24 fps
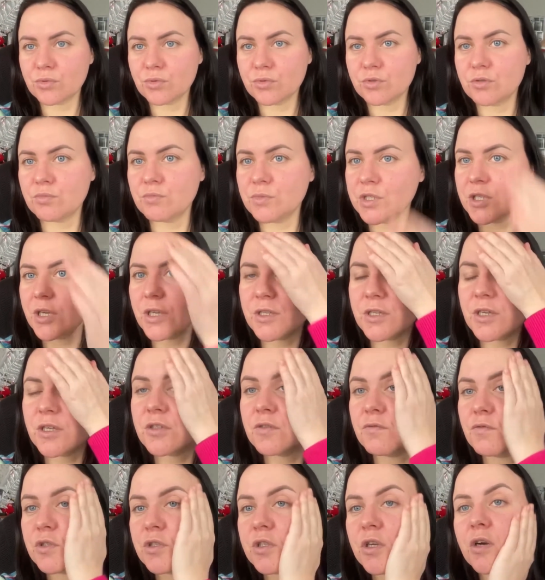То есть меня
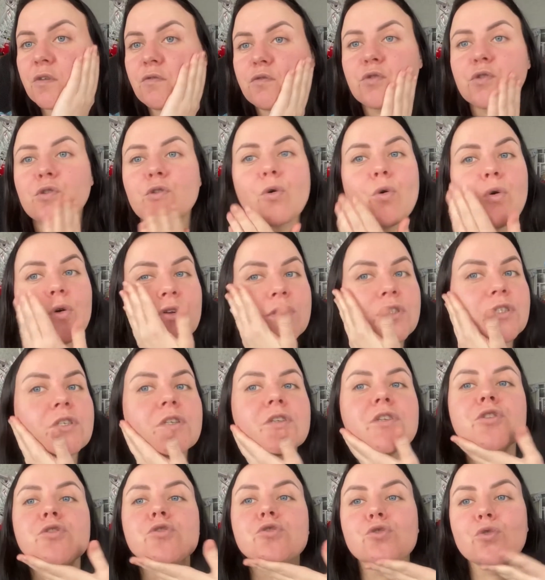надо вот так вот трогать
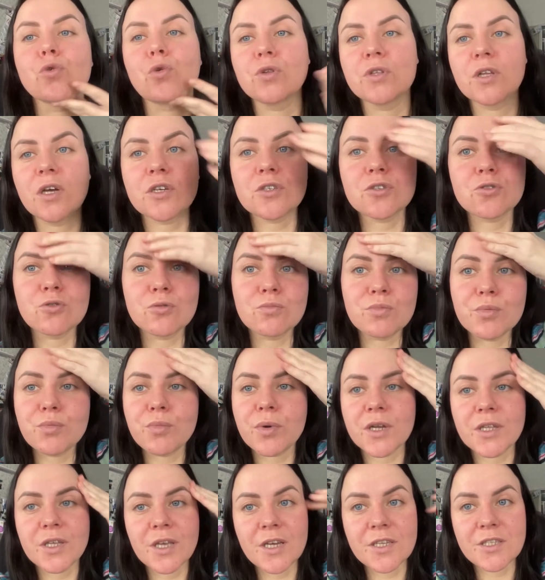за лицо, да, чтобы
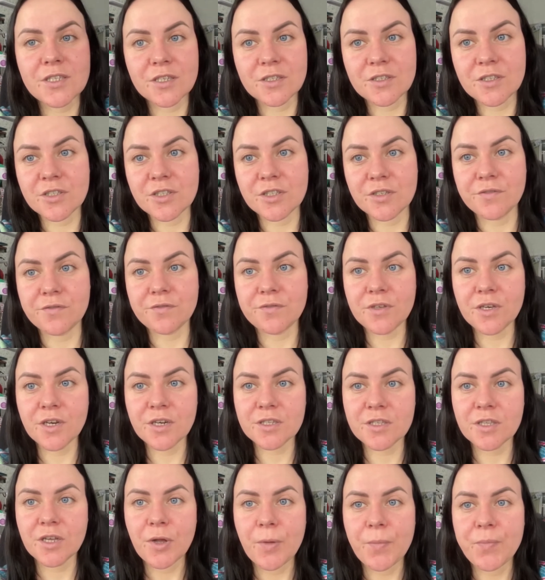понять этот
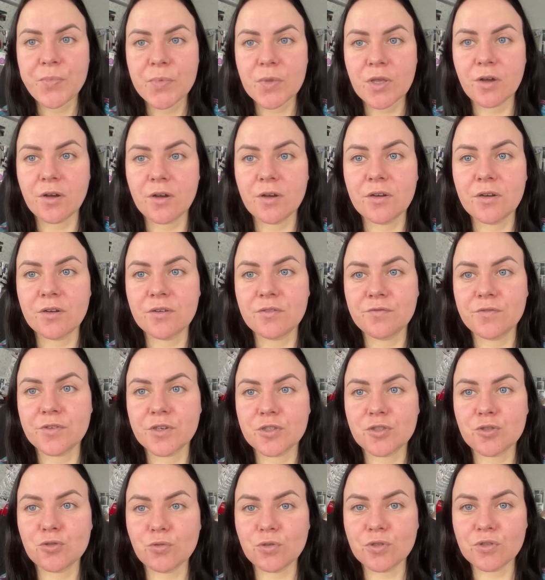эффект а,
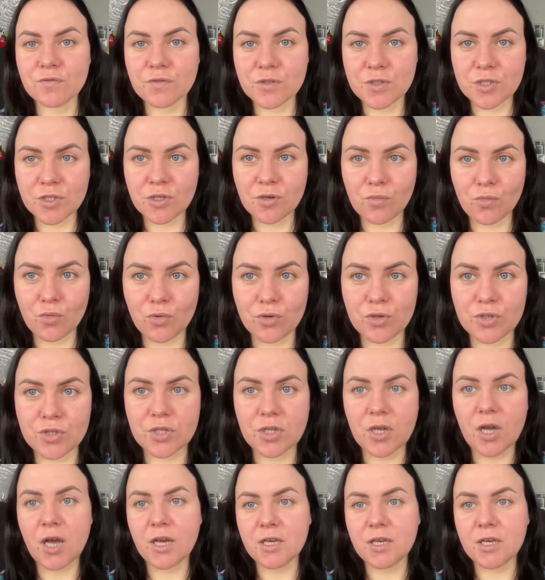фракционного термолиза.